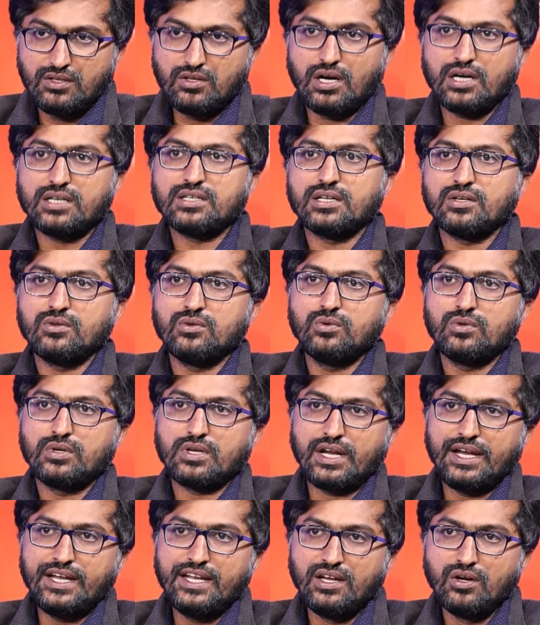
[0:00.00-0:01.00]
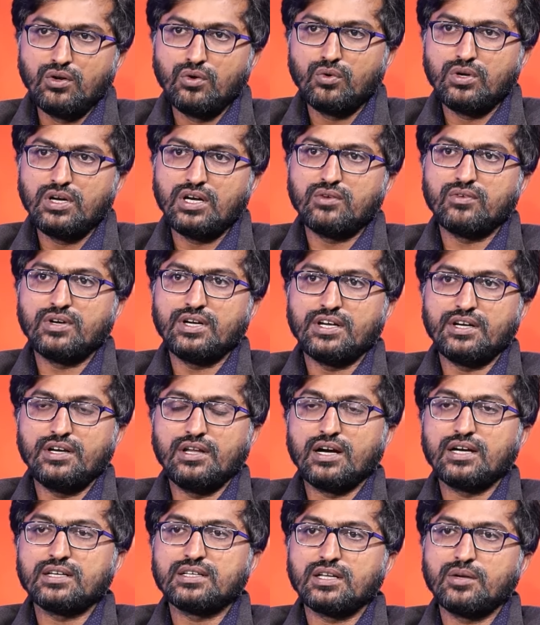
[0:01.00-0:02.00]
డాక్టరు ట్రైనింగ్లో ఉన్నటువంటి
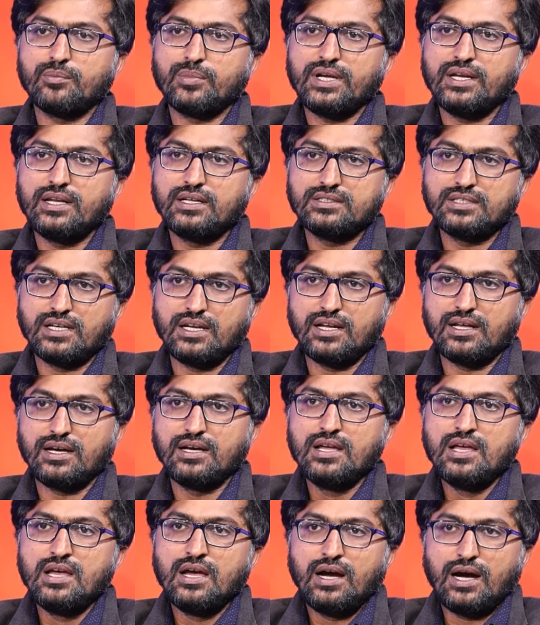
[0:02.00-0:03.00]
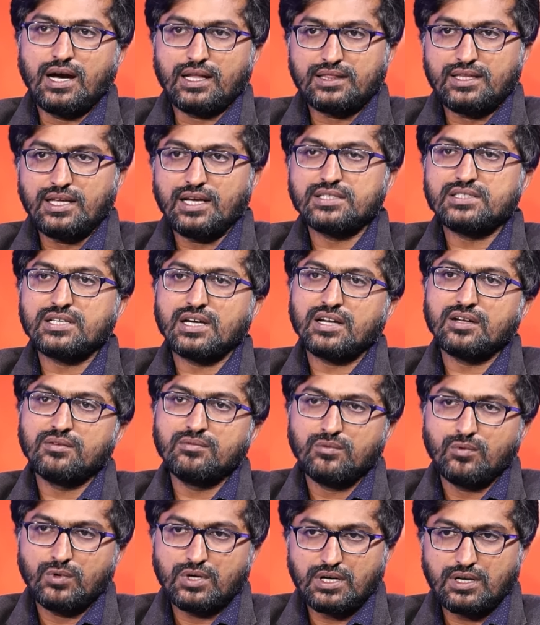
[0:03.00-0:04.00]
డాక్టర్ పైన జరిగిన అత్యాచారం
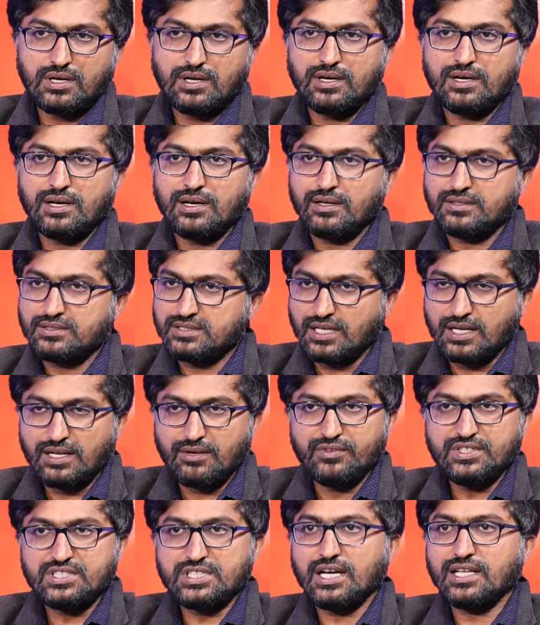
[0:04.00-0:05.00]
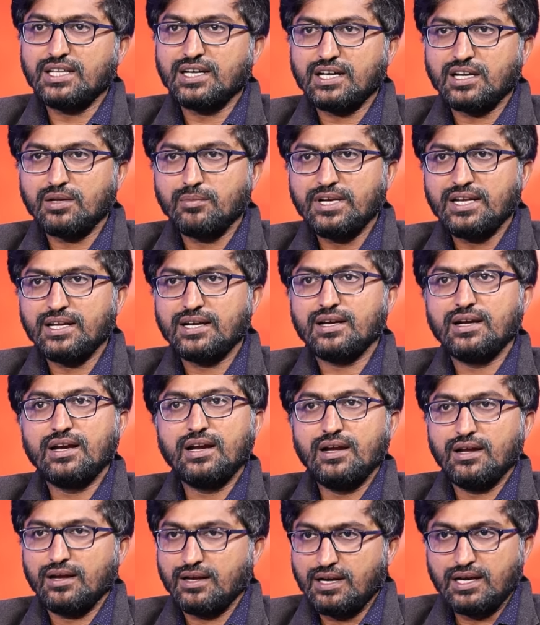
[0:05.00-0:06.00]
ఒక చాలా విషాదకరమైన
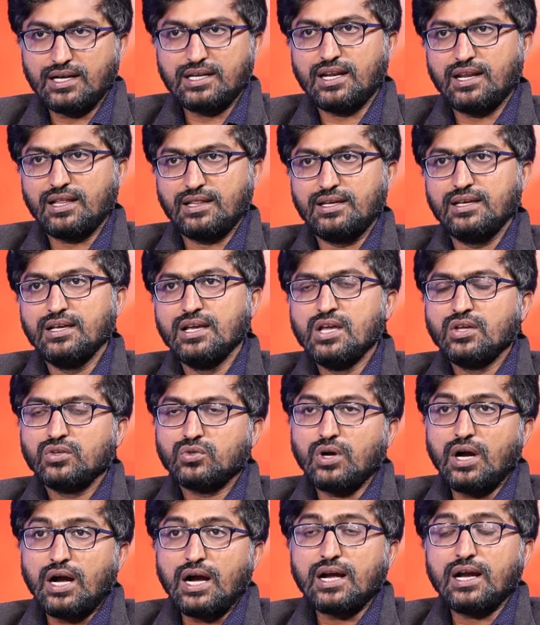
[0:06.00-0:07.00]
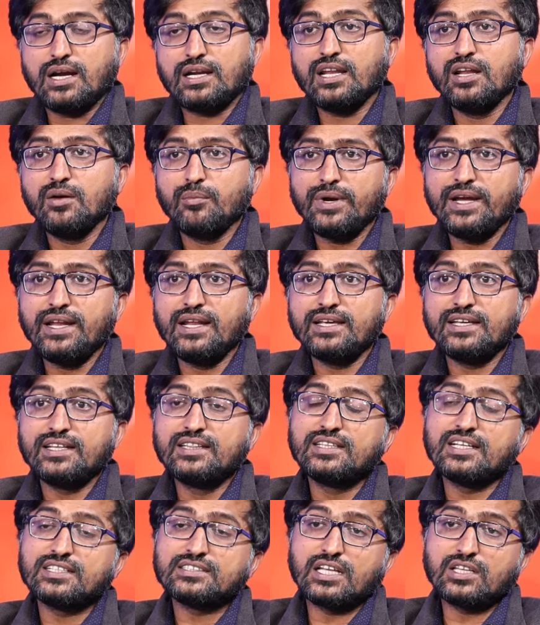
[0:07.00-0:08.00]
ఘటన అది సో ఆ ఘటన పైన
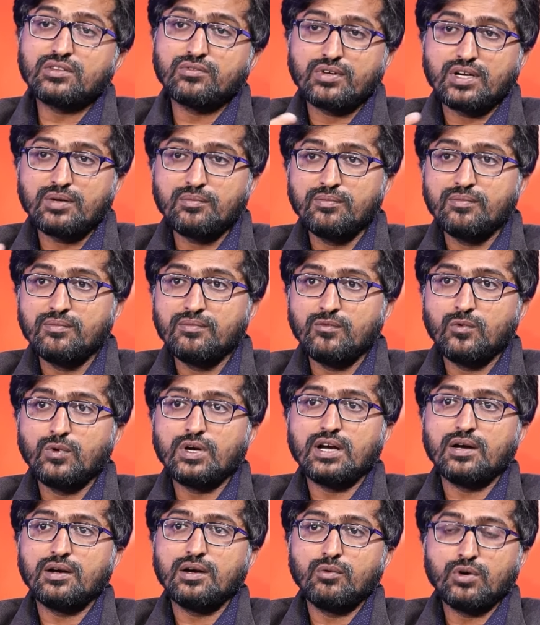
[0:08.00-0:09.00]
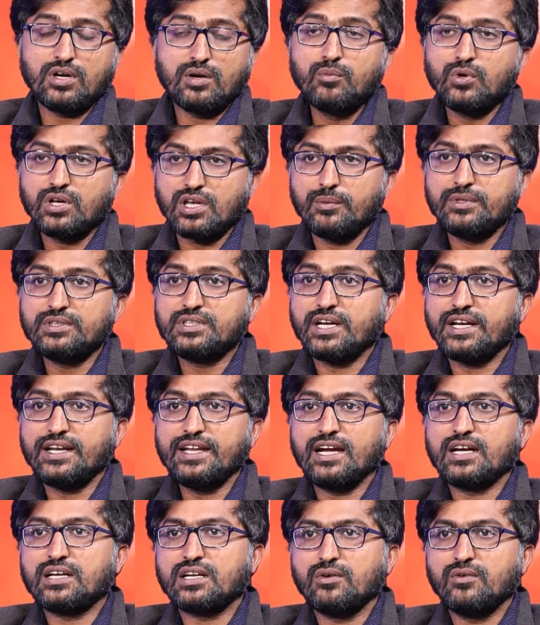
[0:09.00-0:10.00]
ఎంత సత్వరం ఒక ఒక ముఖ్యమంత్రి
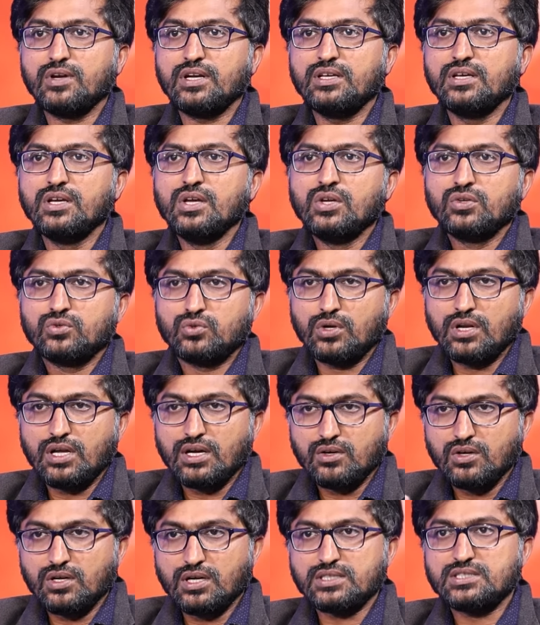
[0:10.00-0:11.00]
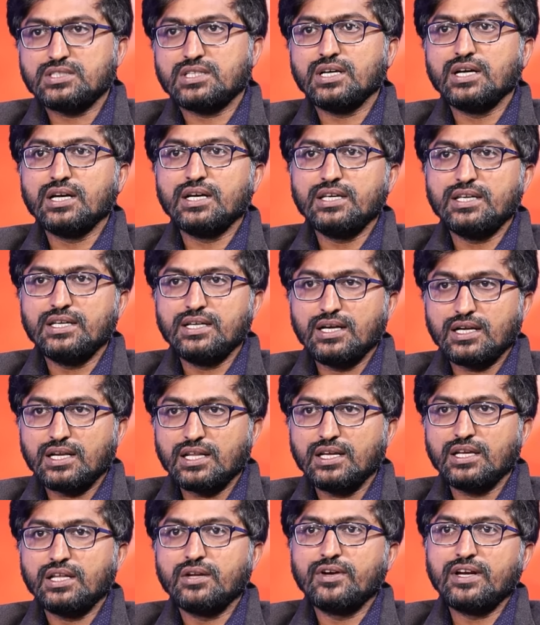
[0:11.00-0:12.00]
రియాక్ట్ అవ్వాలి సో నాకు ఖచ్చితంగా ఈ
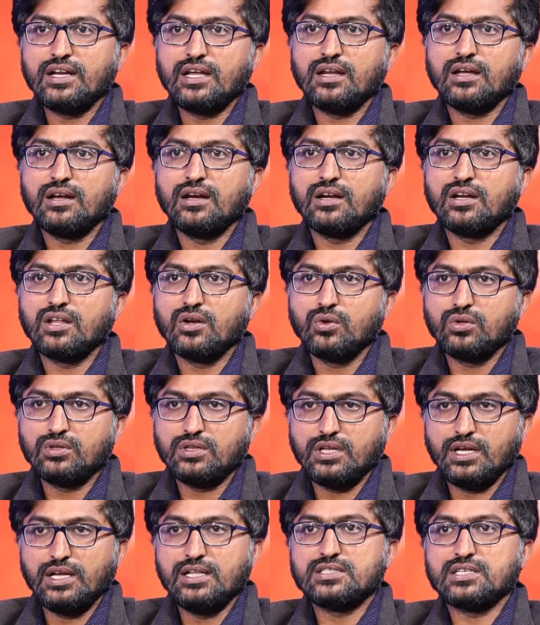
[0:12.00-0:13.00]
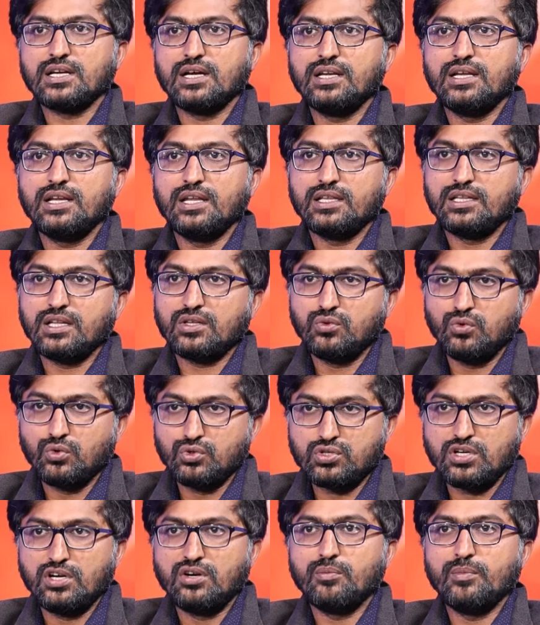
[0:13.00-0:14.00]
ఘటన ఇరవై నాలుగు గంటల్లో తేల్చాలి లేదా
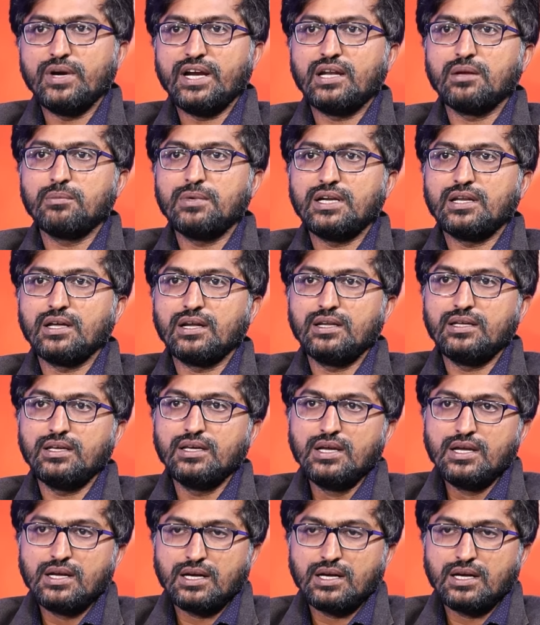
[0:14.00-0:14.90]
దోషులను బయట పెట్టాలి